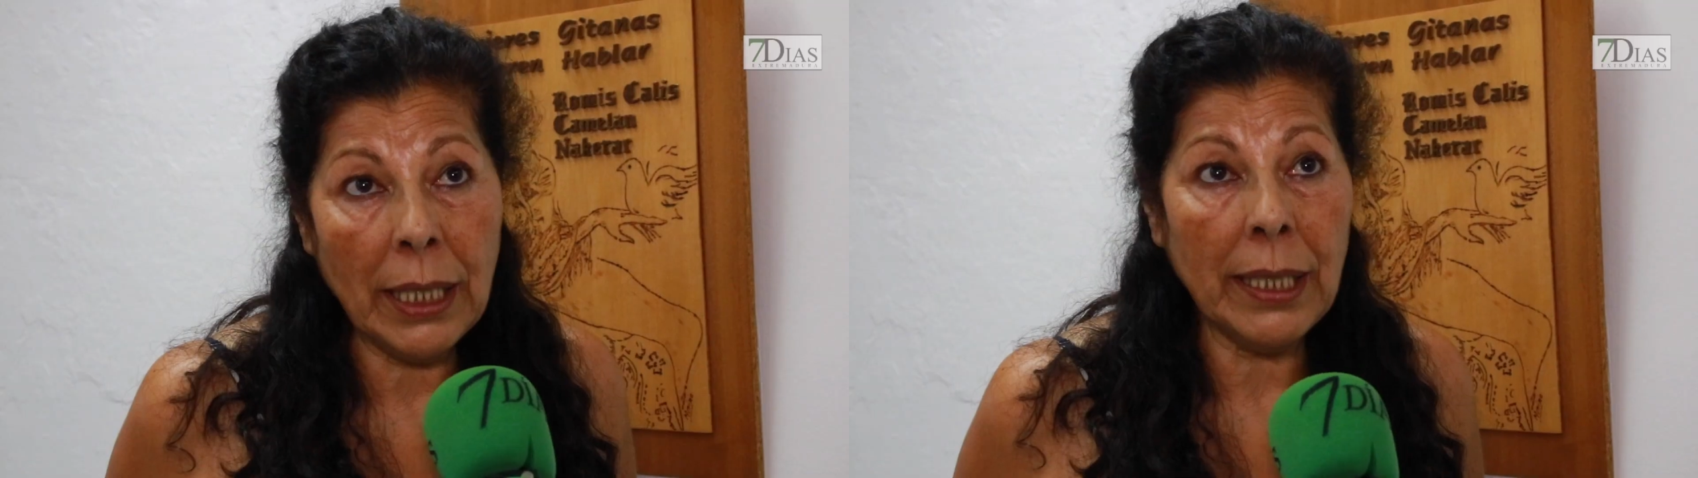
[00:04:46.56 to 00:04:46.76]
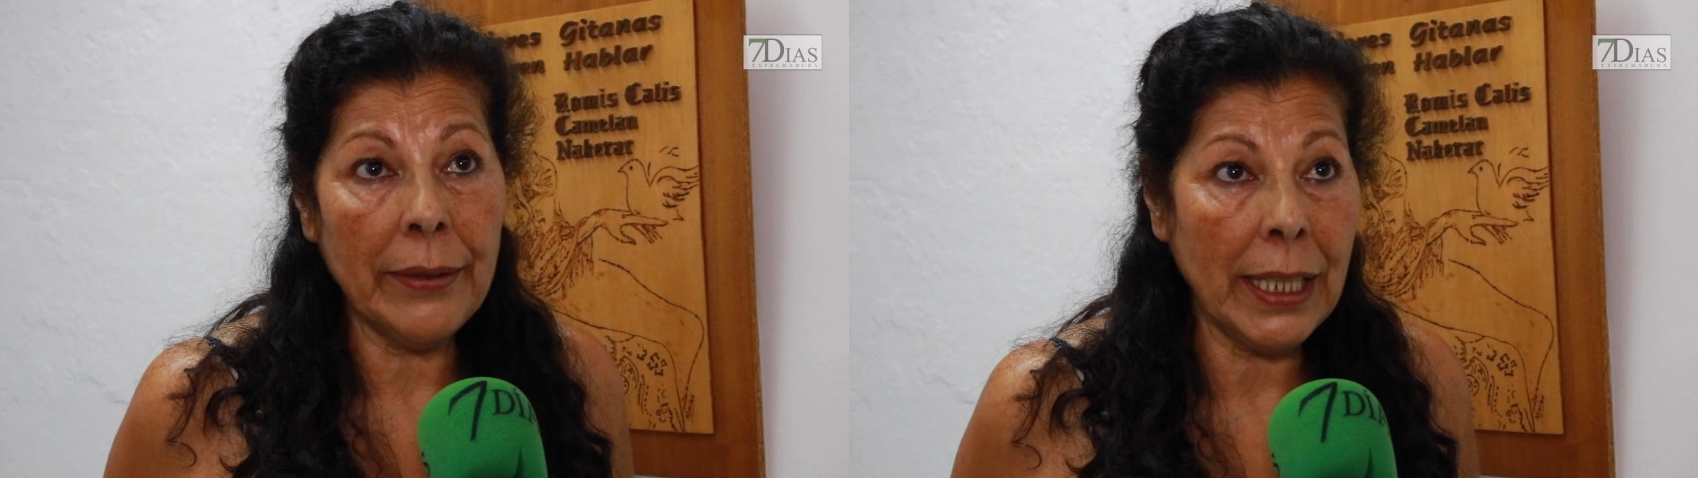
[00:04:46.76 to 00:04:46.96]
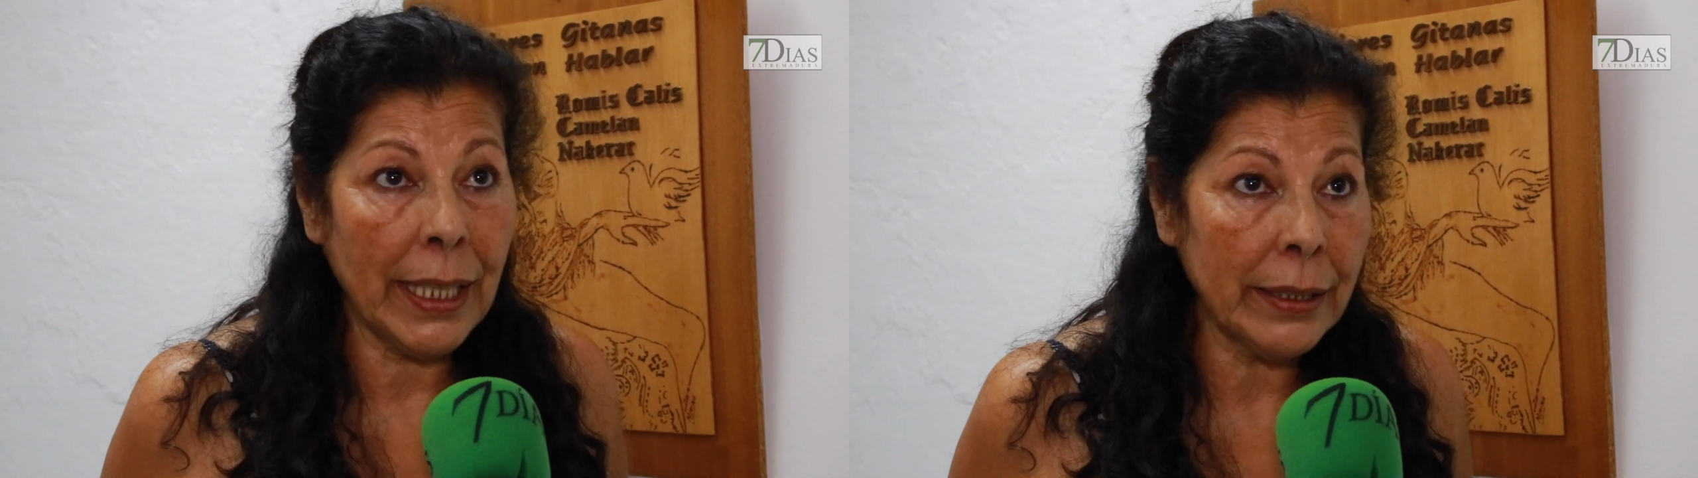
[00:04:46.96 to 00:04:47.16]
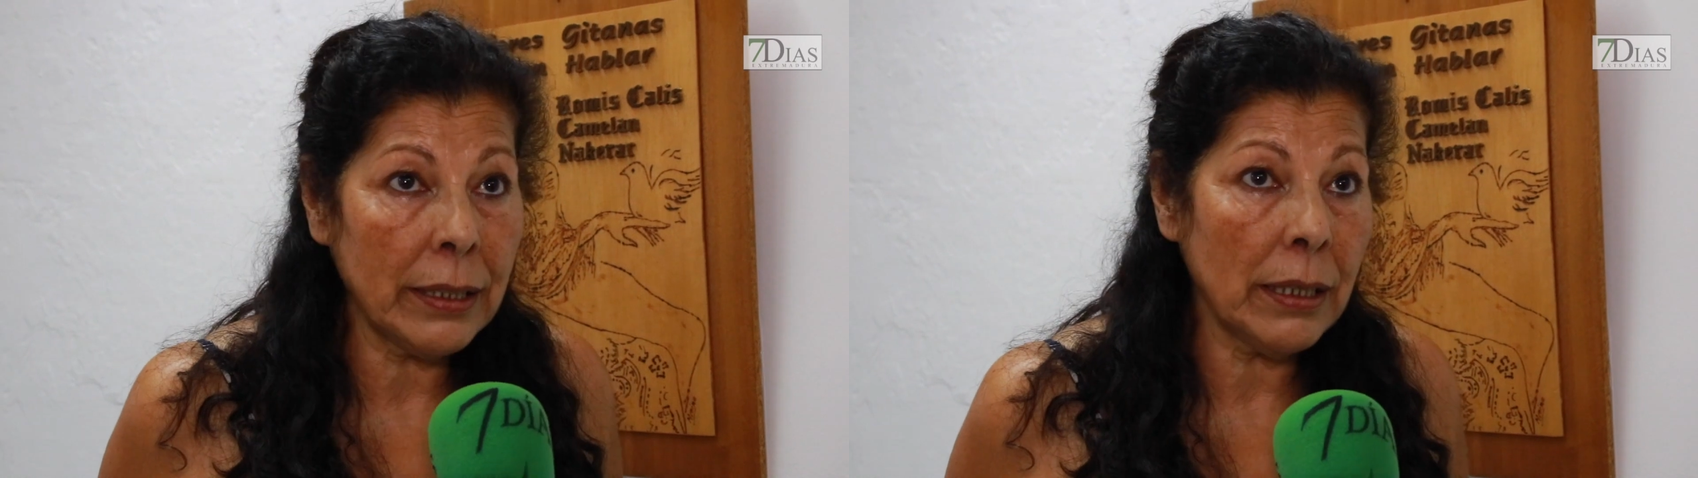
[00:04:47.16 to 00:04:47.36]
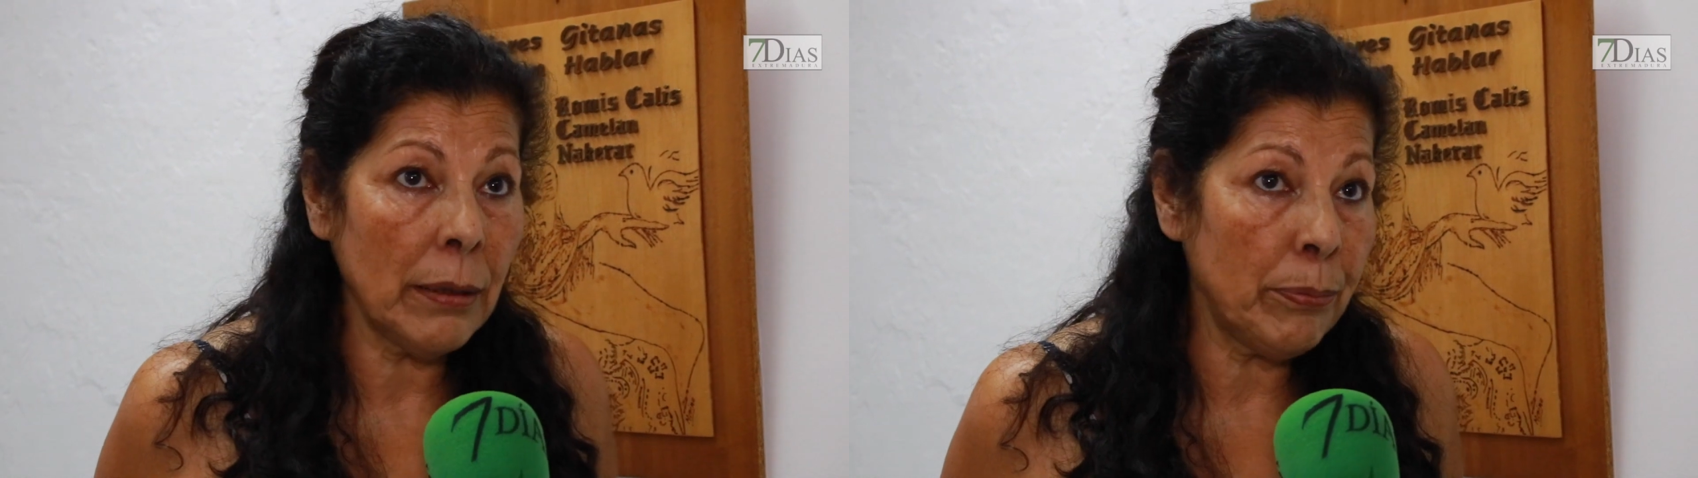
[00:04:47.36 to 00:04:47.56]

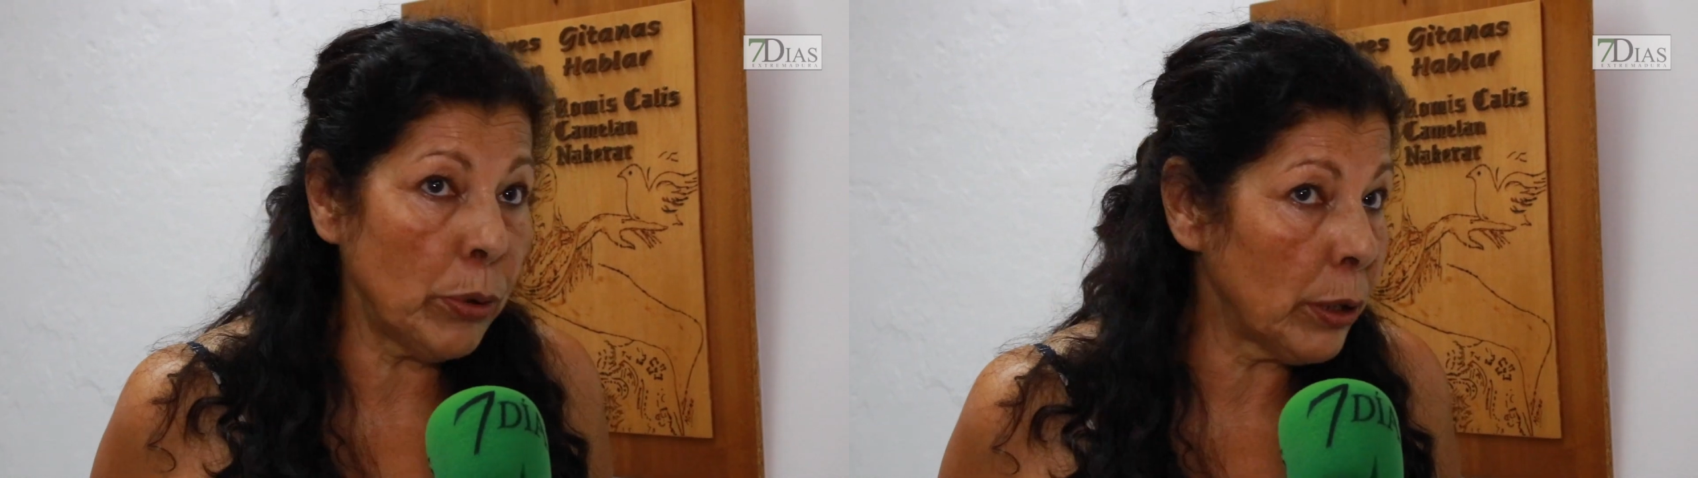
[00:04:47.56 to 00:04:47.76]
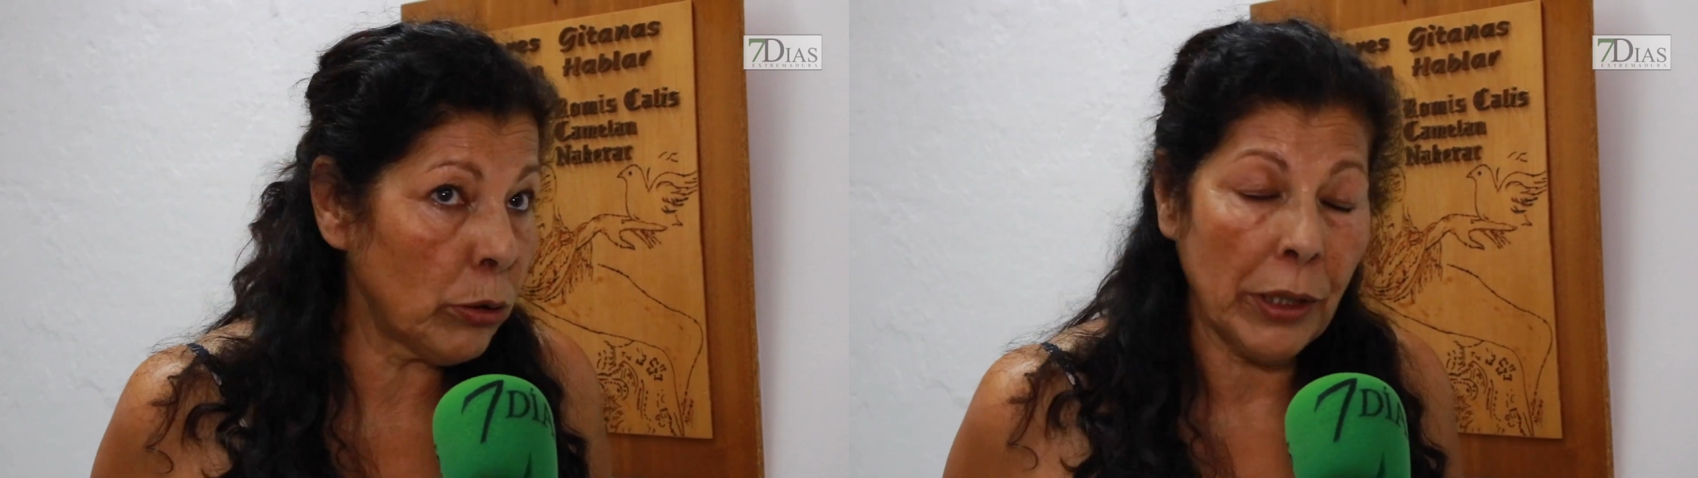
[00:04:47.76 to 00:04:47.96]
adelante, puesto